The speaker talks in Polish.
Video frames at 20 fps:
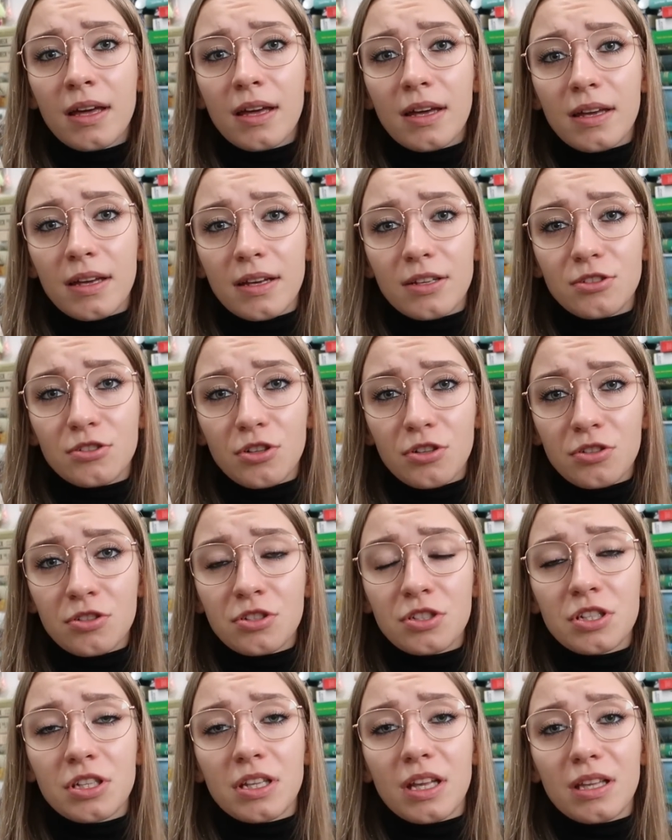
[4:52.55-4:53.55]
E, George
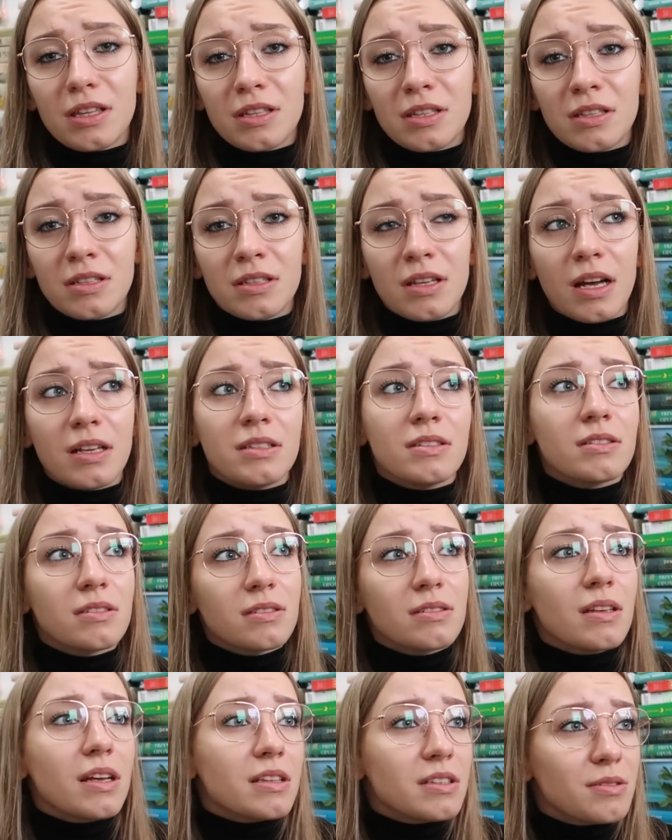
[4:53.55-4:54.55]
się nad,
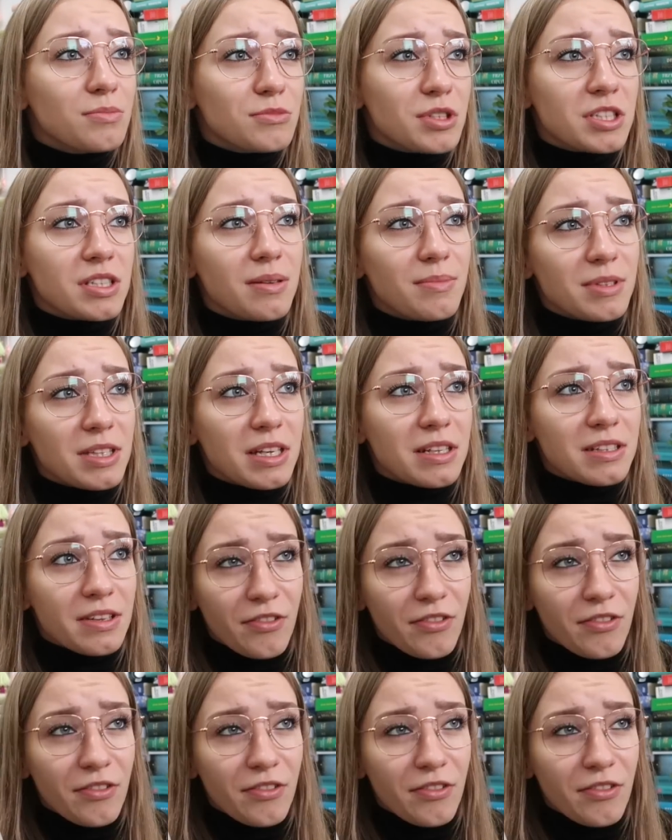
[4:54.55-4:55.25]
nad, nad, nim czasami tak,